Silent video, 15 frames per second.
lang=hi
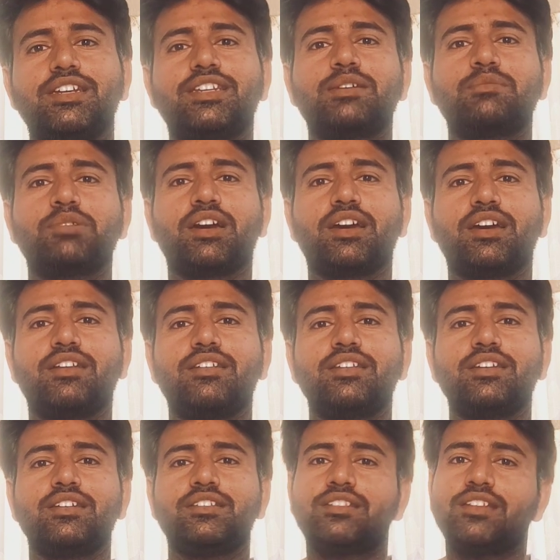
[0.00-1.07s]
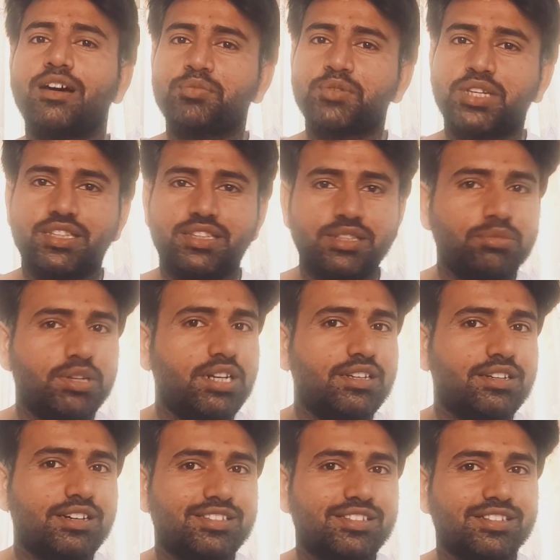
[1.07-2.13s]
इनके बगैर ना आप खेती
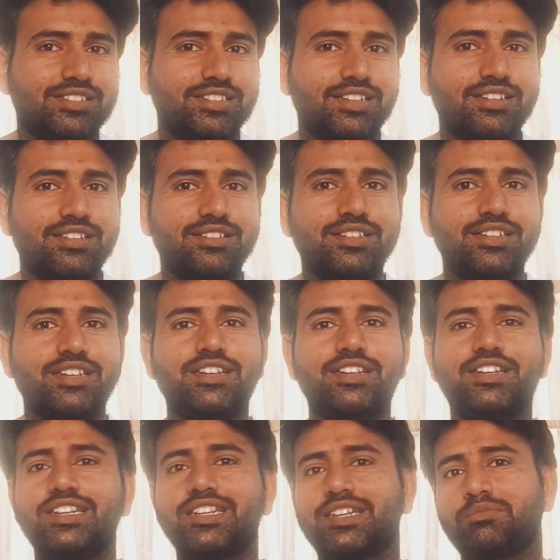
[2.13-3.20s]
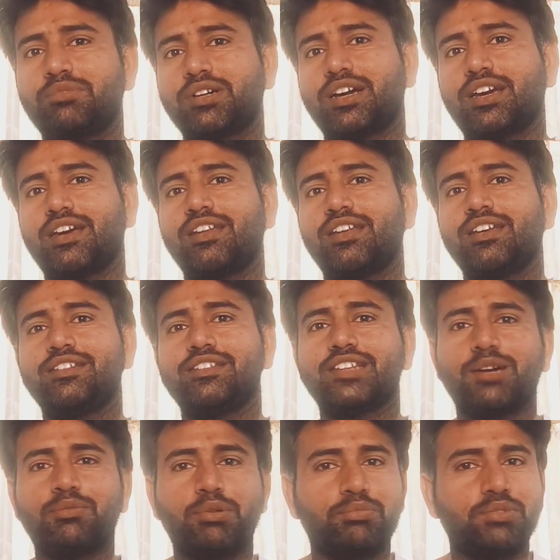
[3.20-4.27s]
बाड़ी कर सकते हैं इनके बगैर
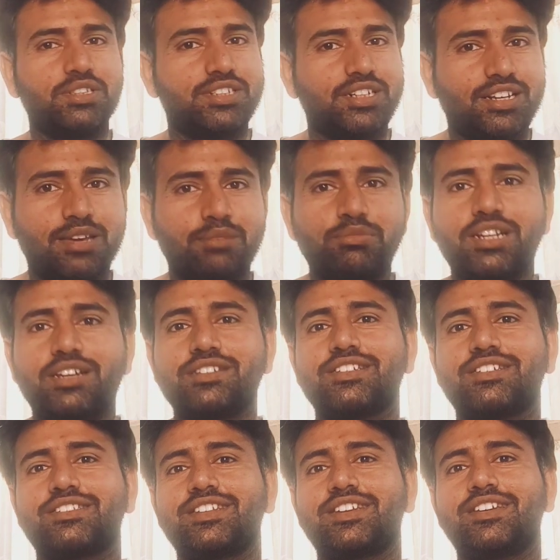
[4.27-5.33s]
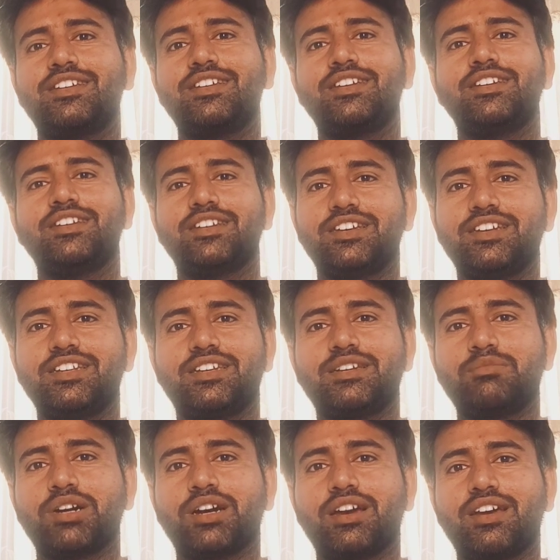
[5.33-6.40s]
ना आप अपनी सड़कें बना सकते हैं
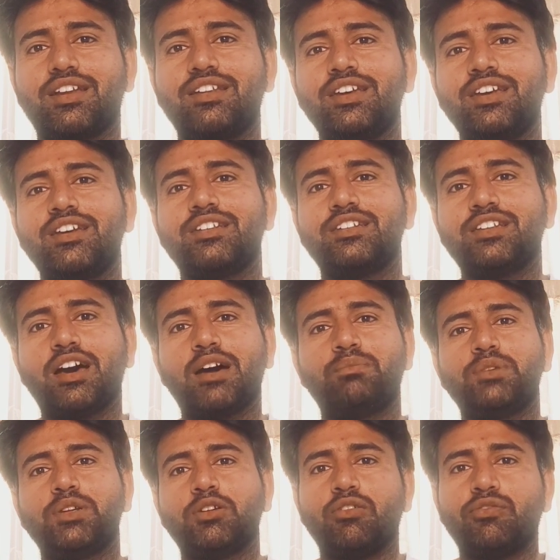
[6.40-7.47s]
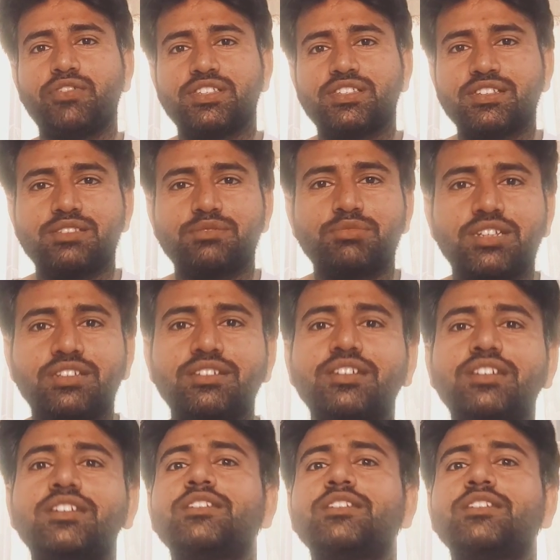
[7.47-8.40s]
इनके बगैर ना अपने ऑफिस में